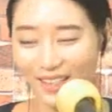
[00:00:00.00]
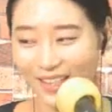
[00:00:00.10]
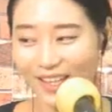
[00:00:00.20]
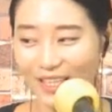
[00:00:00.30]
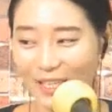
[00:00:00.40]

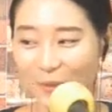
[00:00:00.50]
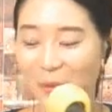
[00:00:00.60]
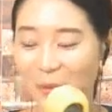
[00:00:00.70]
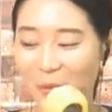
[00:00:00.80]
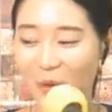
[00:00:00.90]
이야기라고
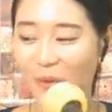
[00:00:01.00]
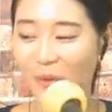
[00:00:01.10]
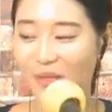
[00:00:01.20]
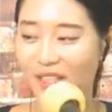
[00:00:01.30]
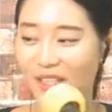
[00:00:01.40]
해도
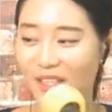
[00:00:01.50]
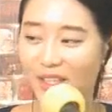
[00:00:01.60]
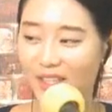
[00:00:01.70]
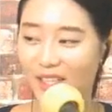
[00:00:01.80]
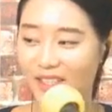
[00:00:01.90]
과언이 아닐
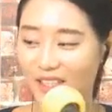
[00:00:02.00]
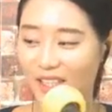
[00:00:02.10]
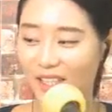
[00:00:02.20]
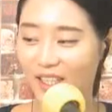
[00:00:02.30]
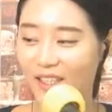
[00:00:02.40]
것 같다
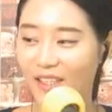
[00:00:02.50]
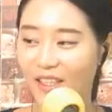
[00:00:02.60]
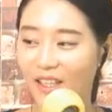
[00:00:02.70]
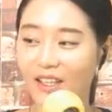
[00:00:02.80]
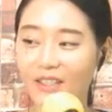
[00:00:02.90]
생각이 드는데,